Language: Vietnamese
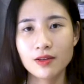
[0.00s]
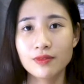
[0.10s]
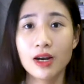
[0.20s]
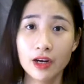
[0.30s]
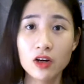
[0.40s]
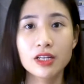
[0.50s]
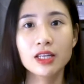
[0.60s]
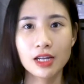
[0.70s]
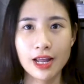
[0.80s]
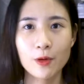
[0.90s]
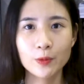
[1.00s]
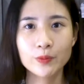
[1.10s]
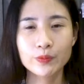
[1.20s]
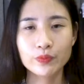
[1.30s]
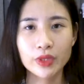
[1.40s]
và lật ngược như thế nào
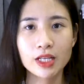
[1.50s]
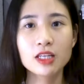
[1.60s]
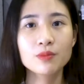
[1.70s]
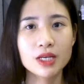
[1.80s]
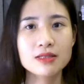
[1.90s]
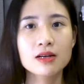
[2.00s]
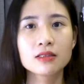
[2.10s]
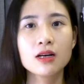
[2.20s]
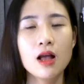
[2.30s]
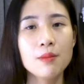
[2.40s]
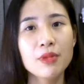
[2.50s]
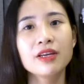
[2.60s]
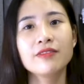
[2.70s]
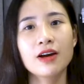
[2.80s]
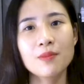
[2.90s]
thế thì bây giờ
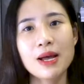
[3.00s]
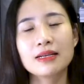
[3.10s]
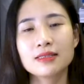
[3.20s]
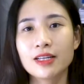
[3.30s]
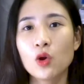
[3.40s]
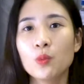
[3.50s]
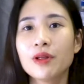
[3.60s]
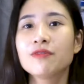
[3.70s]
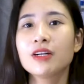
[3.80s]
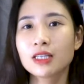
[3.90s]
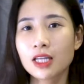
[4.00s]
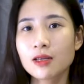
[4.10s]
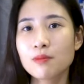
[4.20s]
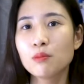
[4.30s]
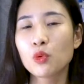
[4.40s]
mình và các bạn sẽ cùng đi phân tích
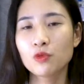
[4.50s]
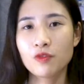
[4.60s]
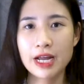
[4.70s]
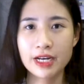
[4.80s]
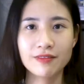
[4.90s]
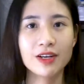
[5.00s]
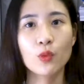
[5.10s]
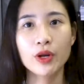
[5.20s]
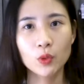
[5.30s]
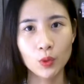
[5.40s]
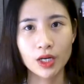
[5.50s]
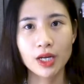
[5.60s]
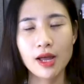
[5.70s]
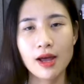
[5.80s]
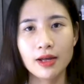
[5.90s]
một vài đề văn quen thuộc
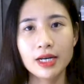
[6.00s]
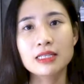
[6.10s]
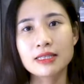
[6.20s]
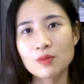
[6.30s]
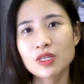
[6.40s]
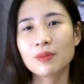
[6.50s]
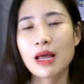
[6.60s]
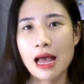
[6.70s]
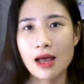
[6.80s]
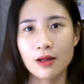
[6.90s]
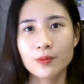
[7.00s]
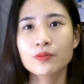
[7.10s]
để xem xem là à